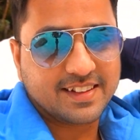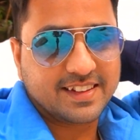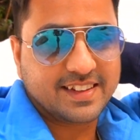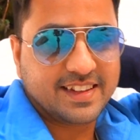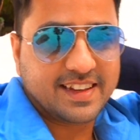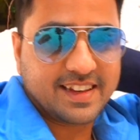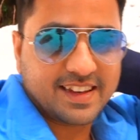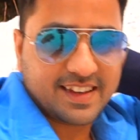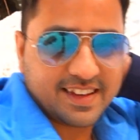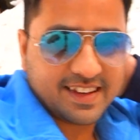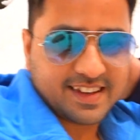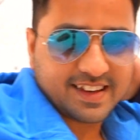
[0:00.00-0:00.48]

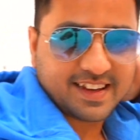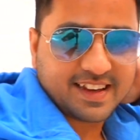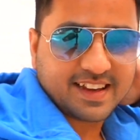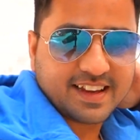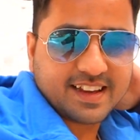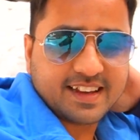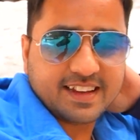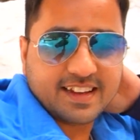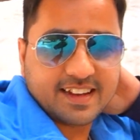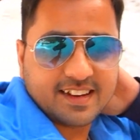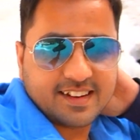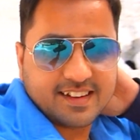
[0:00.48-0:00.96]
ये है
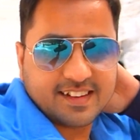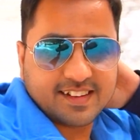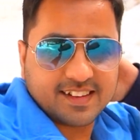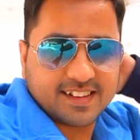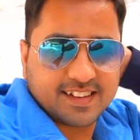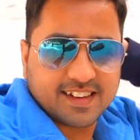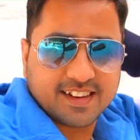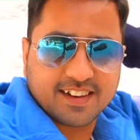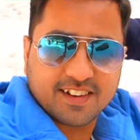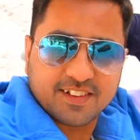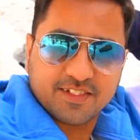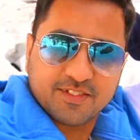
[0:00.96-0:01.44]
यहाँ
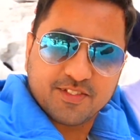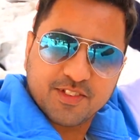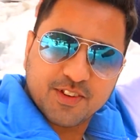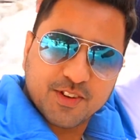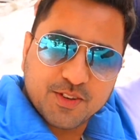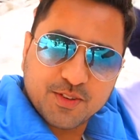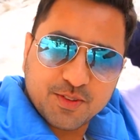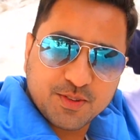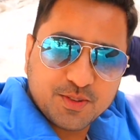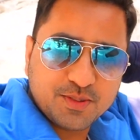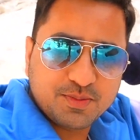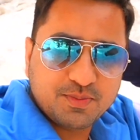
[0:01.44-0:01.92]
का
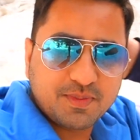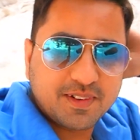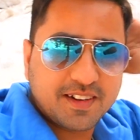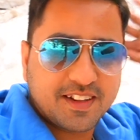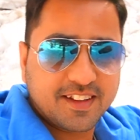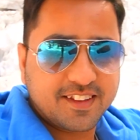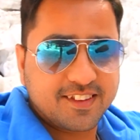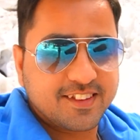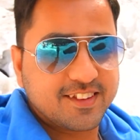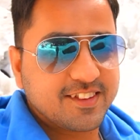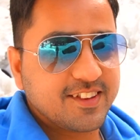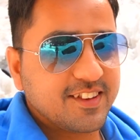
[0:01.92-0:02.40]
व्यू
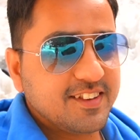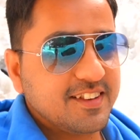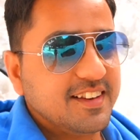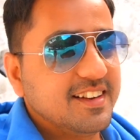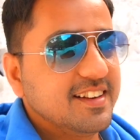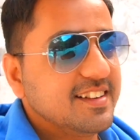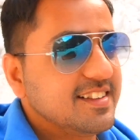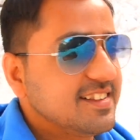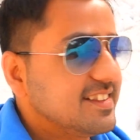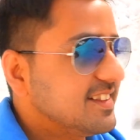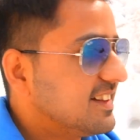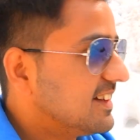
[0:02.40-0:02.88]
बड़ा
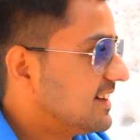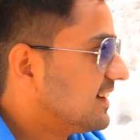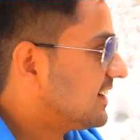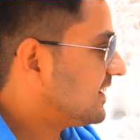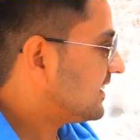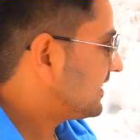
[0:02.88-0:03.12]
सॉलिड सा